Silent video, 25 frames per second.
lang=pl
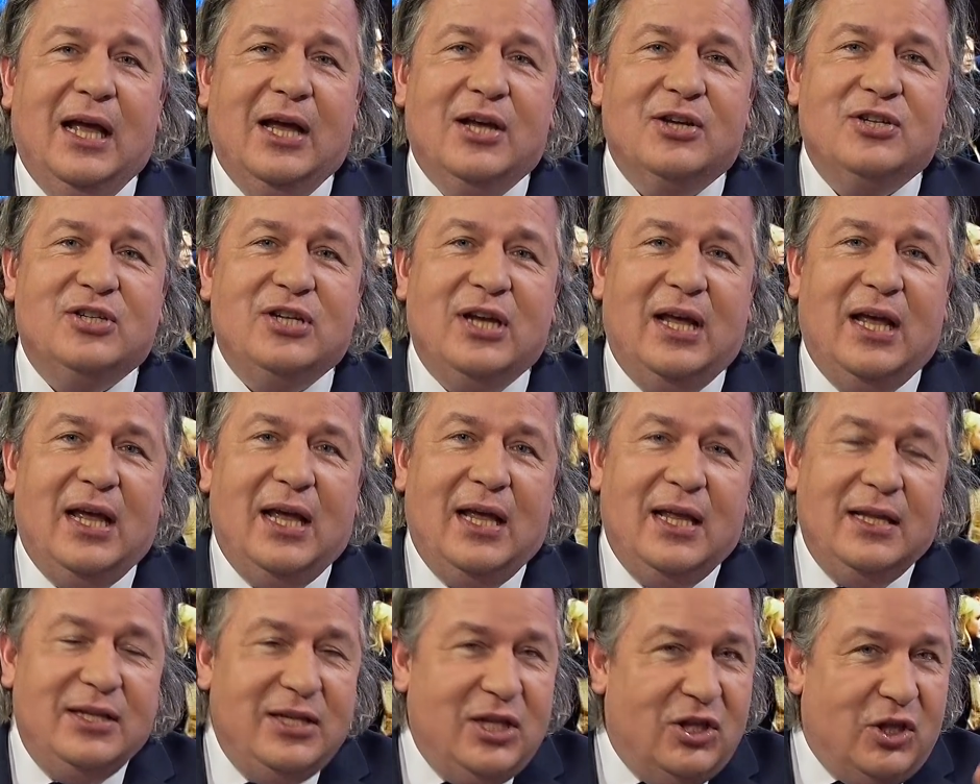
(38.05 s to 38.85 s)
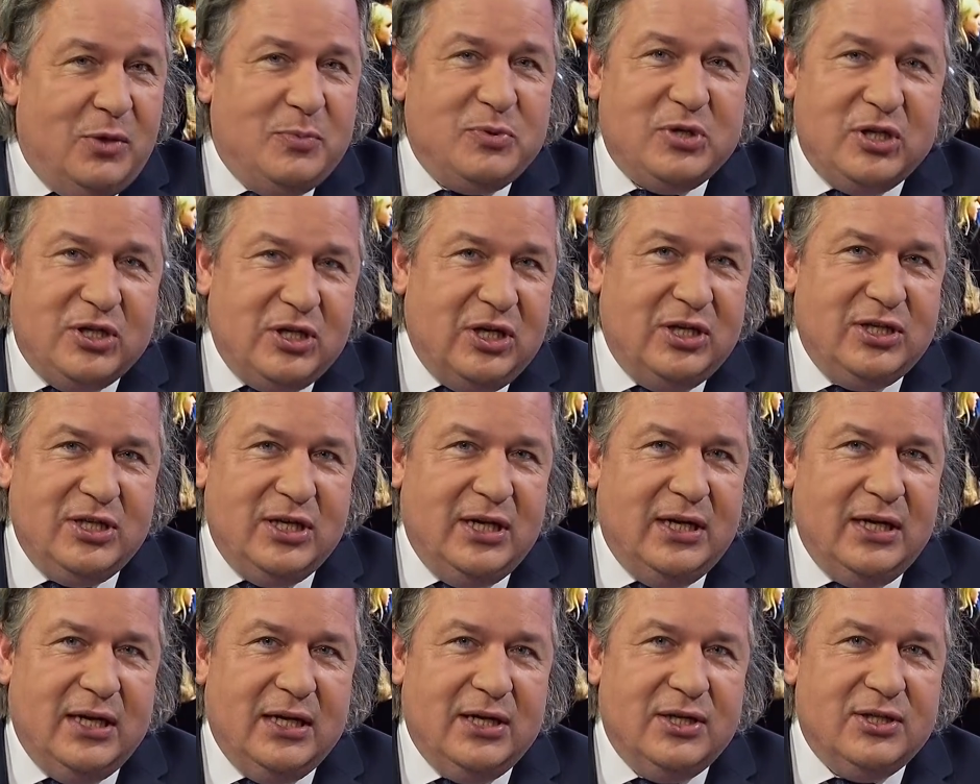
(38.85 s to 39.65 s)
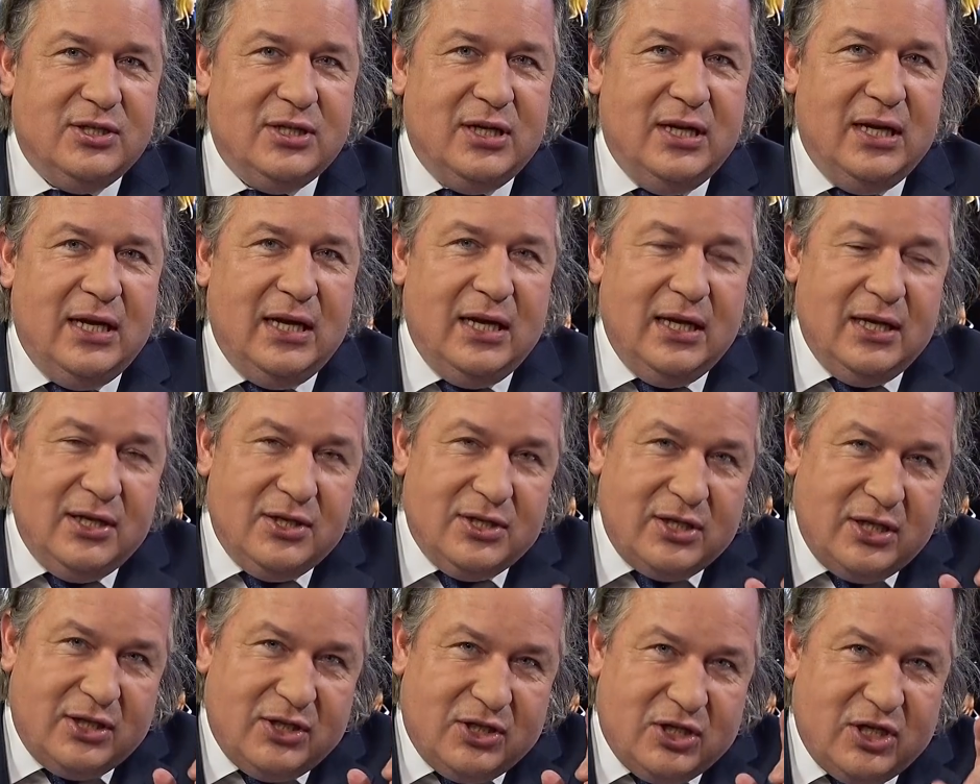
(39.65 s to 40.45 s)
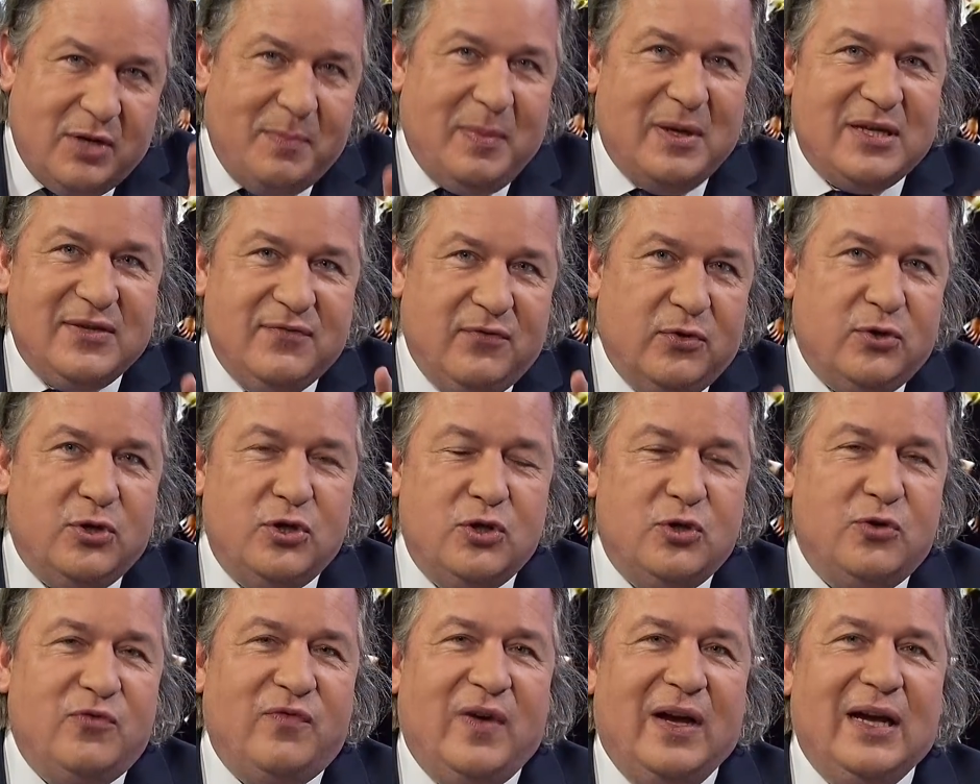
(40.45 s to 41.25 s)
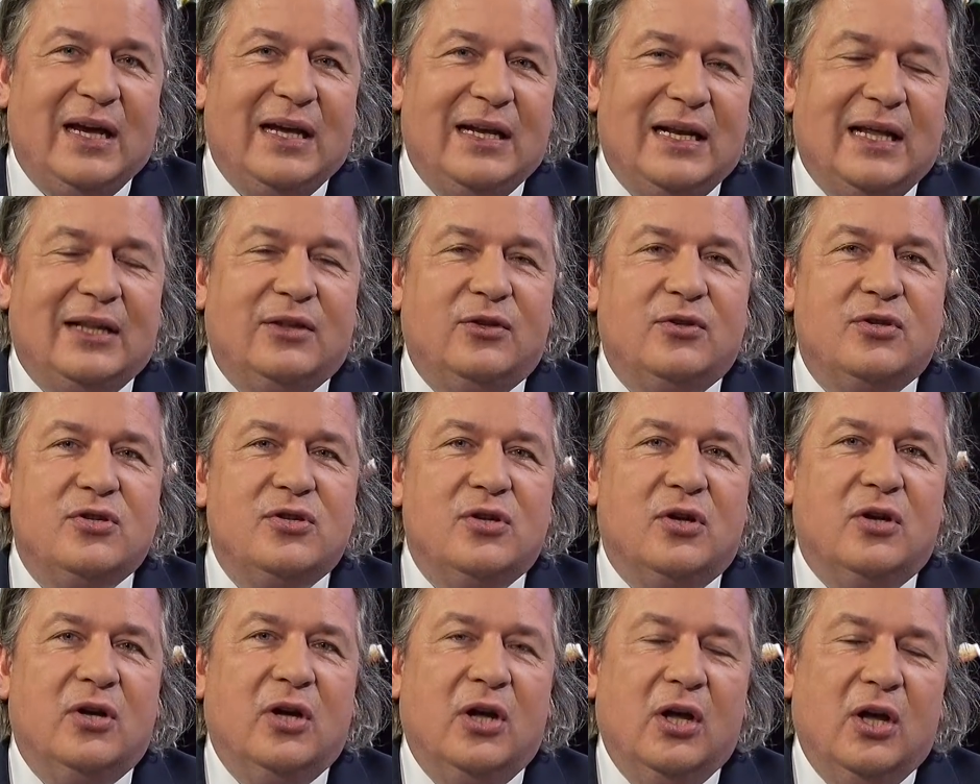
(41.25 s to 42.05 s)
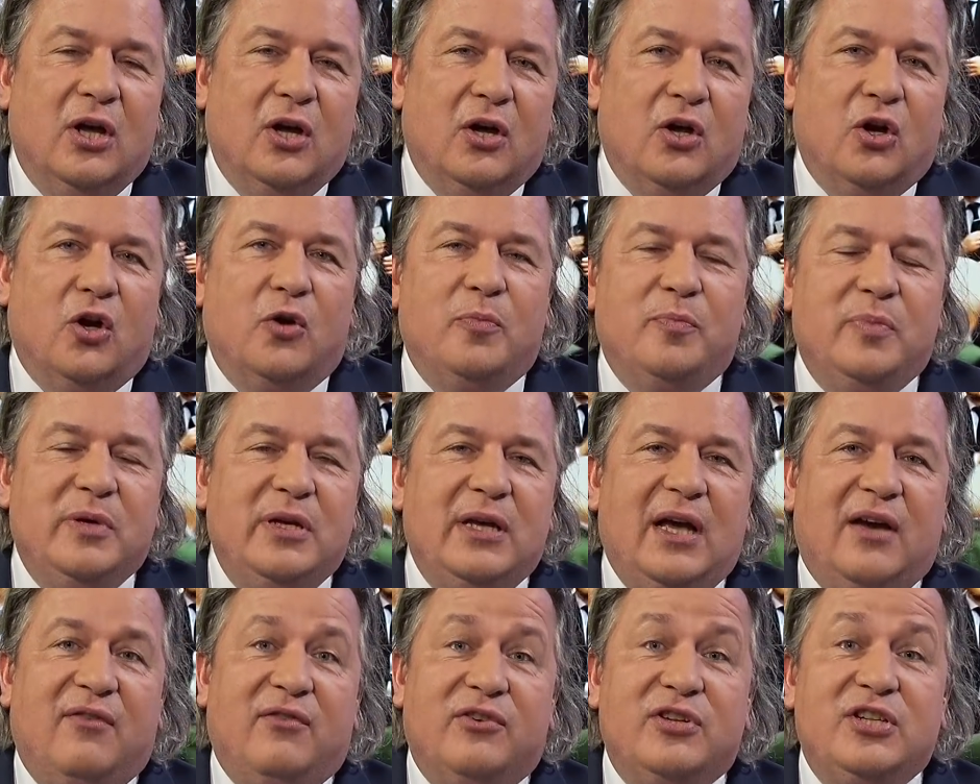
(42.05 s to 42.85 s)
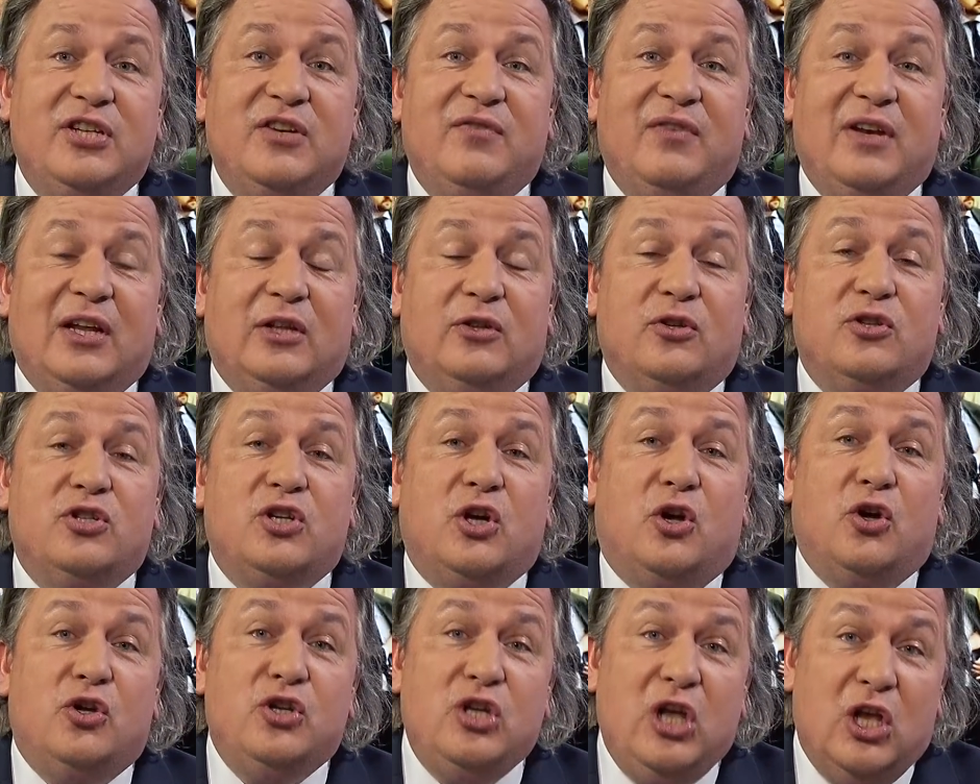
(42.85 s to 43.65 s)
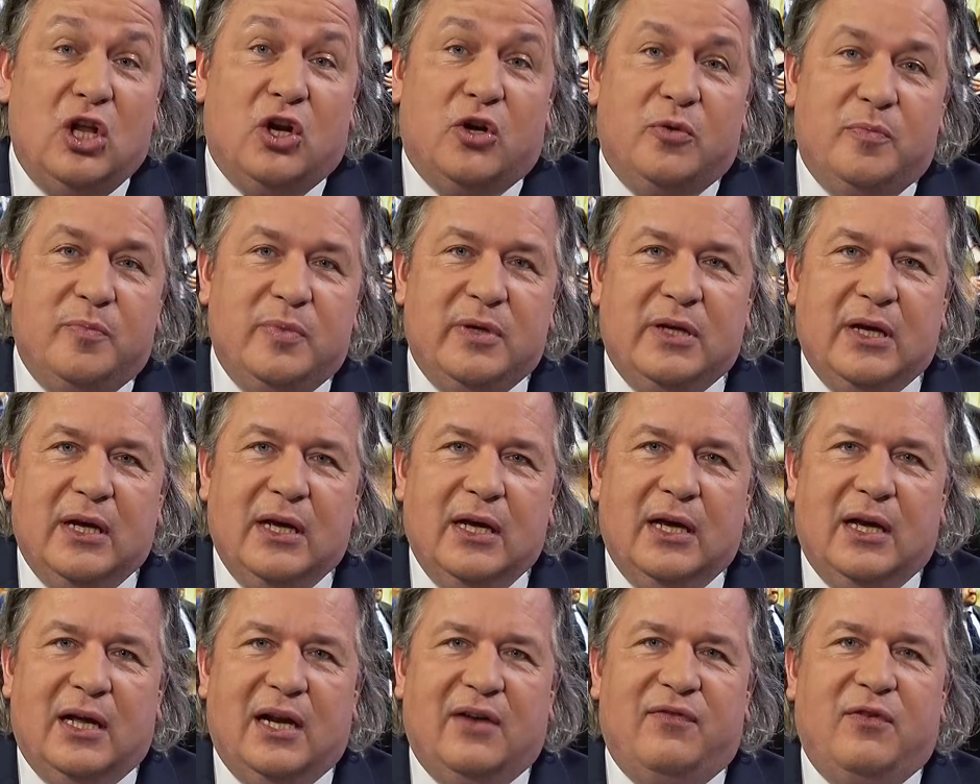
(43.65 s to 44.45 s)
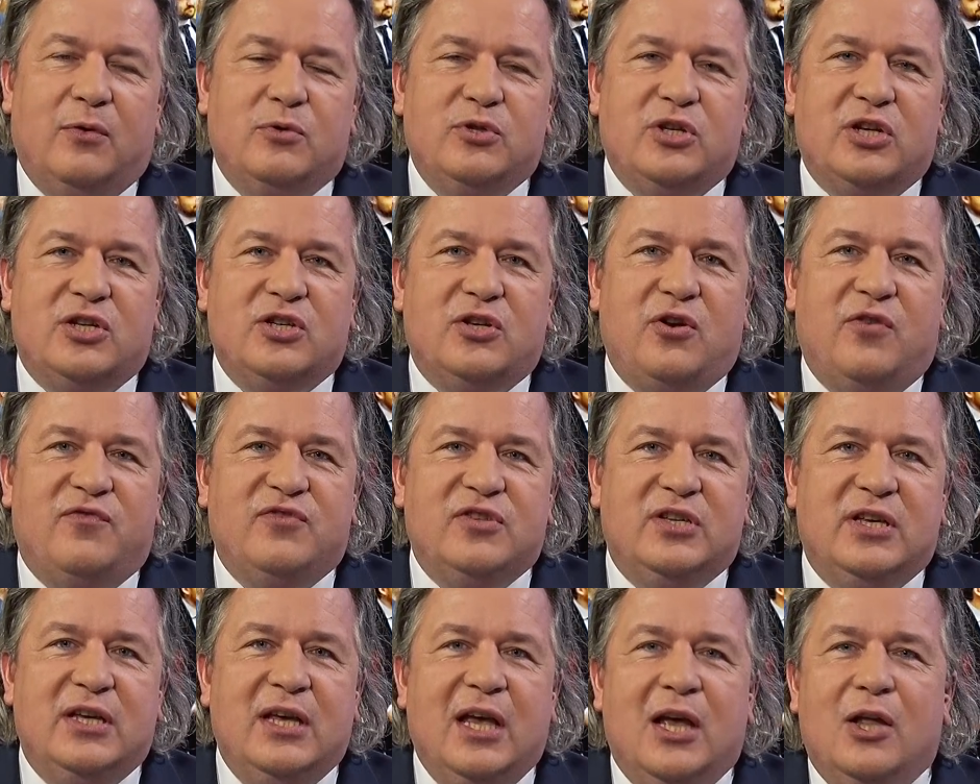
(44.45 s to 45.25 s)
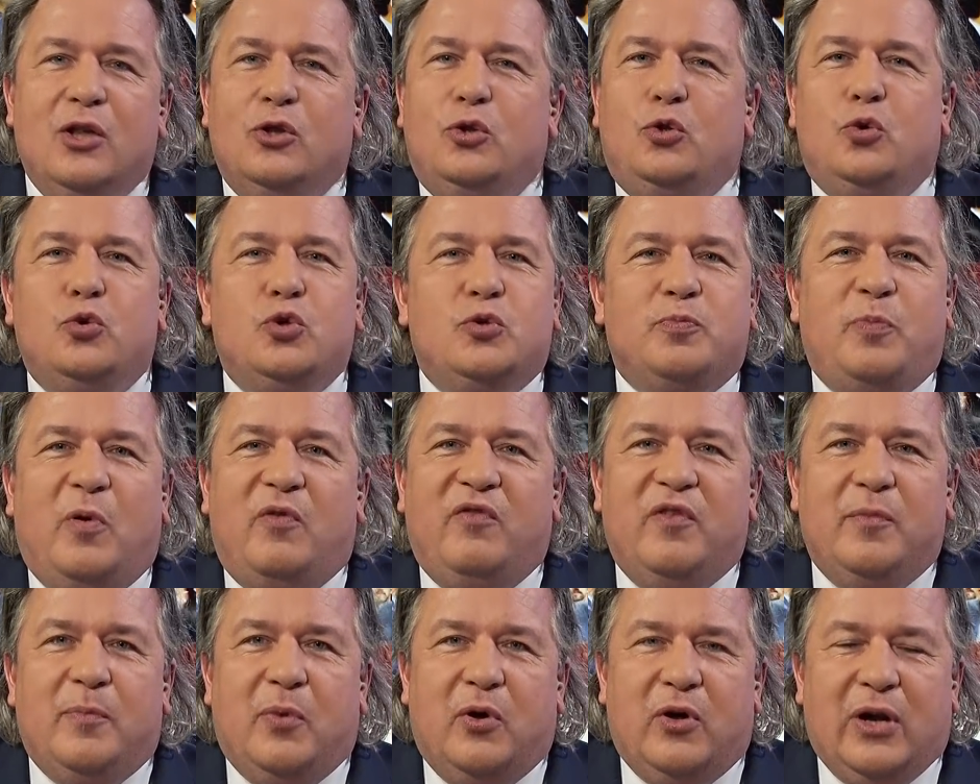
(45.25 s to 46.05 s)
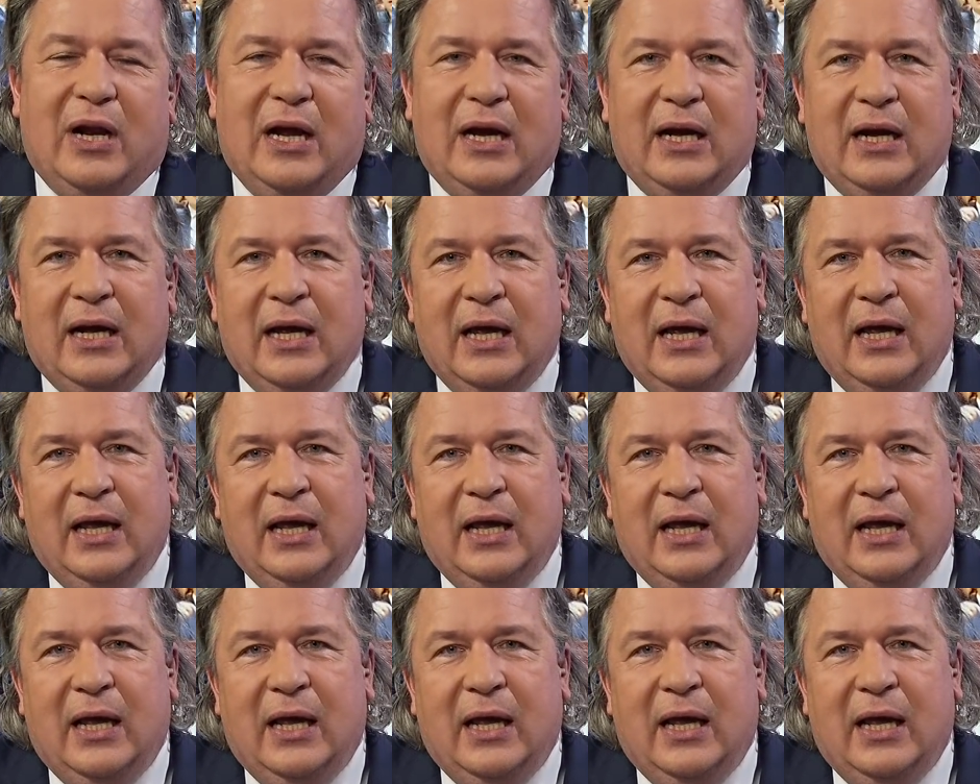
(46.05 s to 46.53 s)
że niedobrze się dzieje, że, że trzeba zwrócić uwagę na to, co robi, a właściwie na to, czego nie robi Rafał Trzaskowski tuż po wyborach